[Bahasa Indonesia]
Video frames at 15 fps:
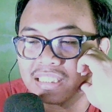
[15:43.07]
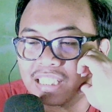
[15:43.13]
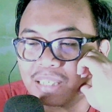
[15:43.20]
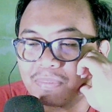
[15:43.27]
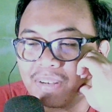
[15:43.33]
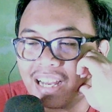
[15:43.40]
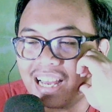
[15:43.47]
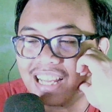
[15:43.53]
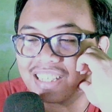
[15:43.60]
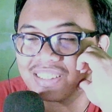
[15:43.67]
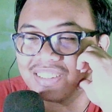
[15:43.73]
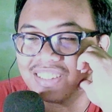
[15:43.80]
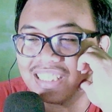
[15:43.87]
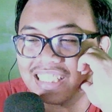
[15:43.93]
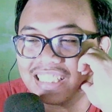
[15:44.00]

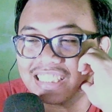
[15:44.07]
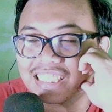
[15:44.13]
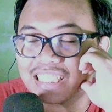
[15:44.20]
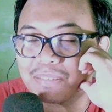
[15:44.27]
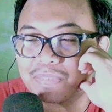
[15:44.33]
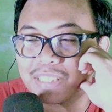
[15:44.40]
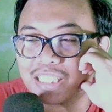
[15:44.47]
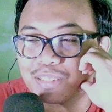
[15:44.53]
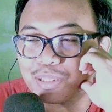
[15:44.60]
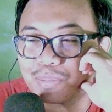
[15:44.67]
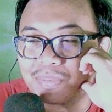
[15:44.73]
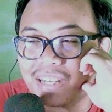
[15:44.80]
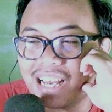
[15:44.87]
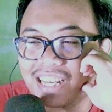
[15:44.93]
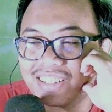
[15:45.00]
Terpengaruh eh, tetap tetap
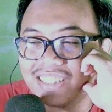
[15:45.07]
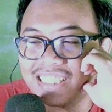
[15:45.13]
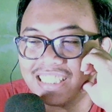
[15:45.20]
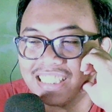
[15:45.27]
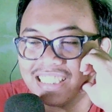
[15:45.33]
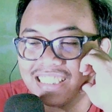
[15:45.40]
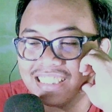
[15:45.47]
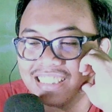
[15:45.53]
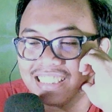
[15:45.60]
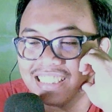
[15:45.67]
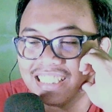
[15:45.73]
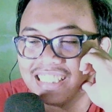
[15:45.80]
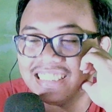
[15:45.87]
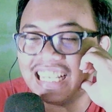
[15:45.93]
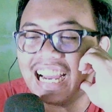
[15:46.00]
terpengaruh ini.
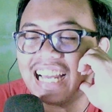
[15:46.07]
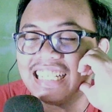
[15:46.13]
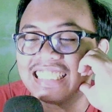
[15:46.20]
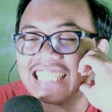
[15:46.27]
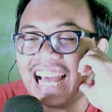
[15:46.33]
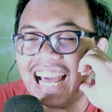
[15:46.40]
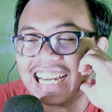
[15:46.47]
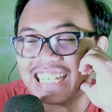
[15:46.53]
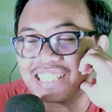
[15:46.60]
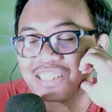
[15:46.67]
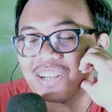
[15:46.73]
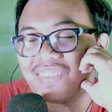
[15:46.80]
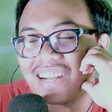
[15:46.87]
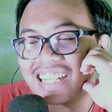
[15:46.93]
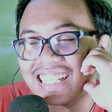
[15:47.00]
Jangan ditarik
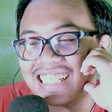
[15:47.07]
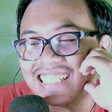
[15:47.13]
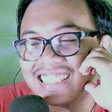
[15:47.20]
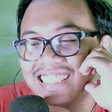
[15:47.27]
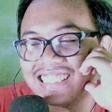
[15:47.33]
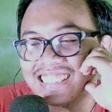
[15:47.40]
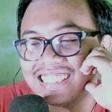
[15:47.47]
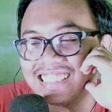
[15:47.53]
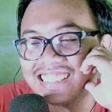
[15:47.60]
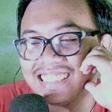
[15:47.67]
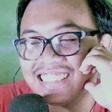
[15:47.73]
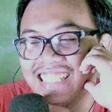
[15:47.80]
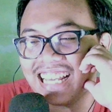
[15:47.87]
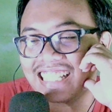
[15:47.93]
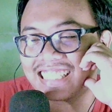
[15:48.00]
dong makin
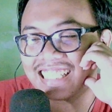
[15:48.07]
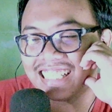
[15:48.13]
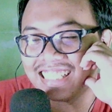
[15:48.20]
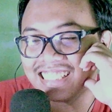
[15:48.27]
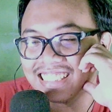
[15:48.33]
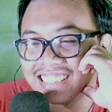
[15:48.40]
dead ya.